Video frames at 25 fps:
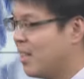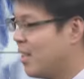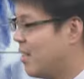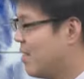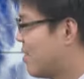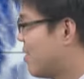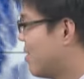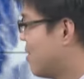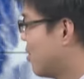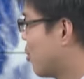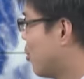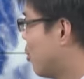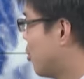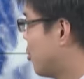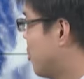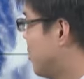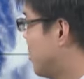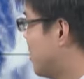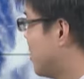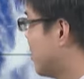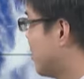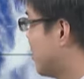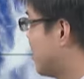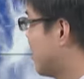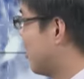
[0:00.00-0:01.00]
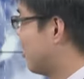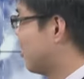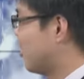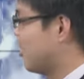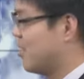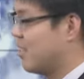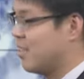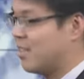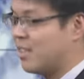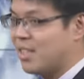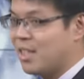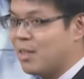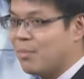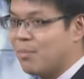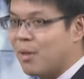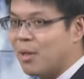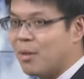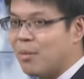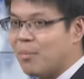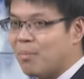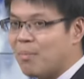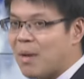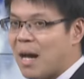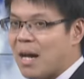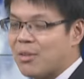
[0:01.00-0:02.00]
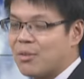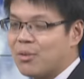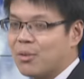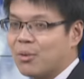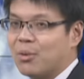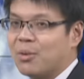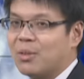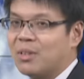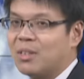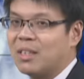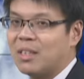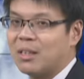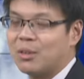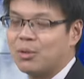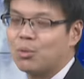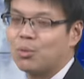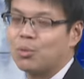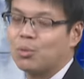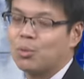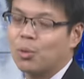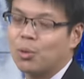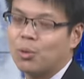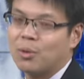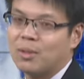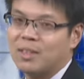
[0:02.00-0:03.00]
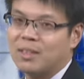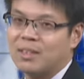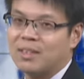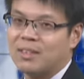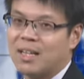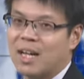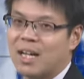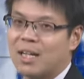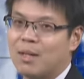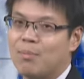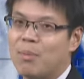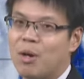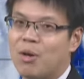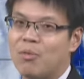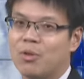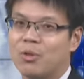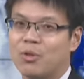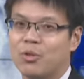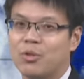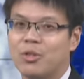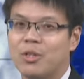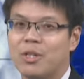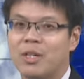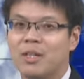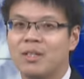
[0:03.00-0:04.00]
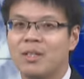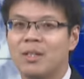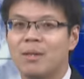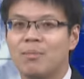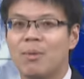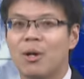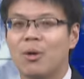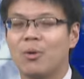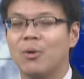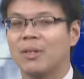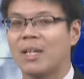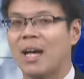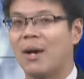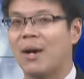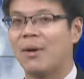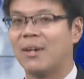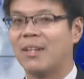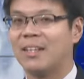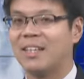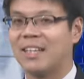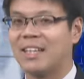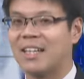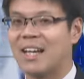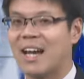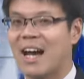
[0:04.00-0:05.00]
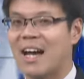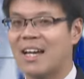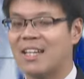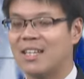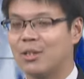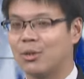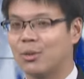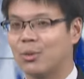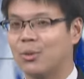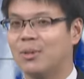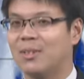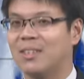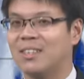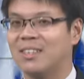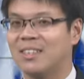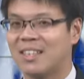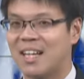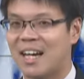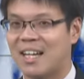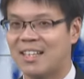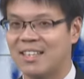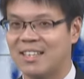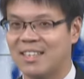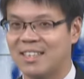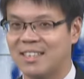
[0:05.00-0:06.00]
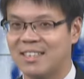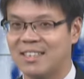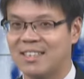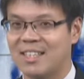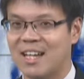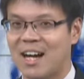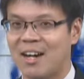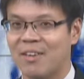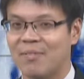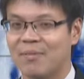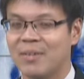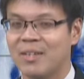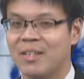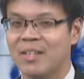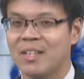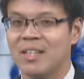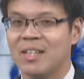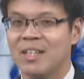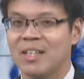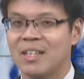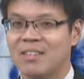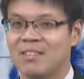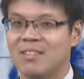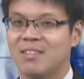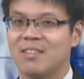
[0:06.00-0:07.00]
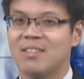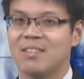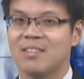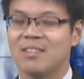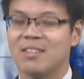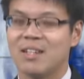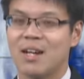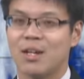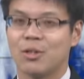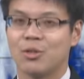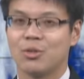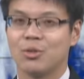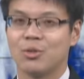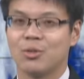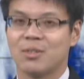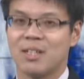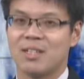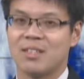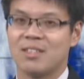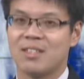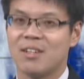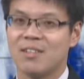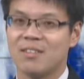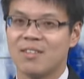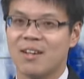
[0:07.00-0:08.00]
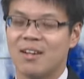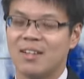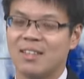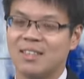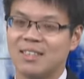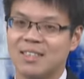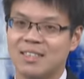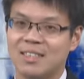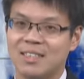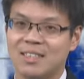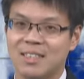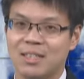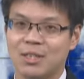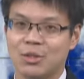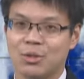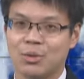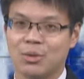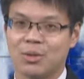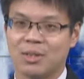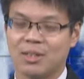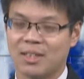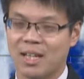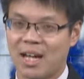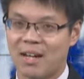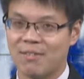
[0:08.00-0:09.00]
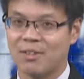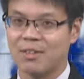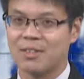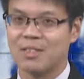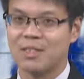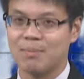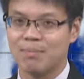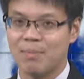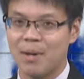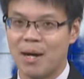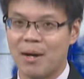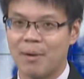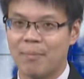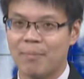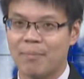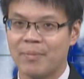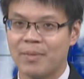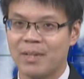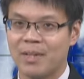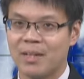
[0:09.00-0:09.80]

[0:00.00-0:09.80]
因此，过去几个小时，金门、马祖也脱离了它的暴风圈，包括台湾领海也脱离了它的影响。因此，气象署在稍早已经解除了台风警报。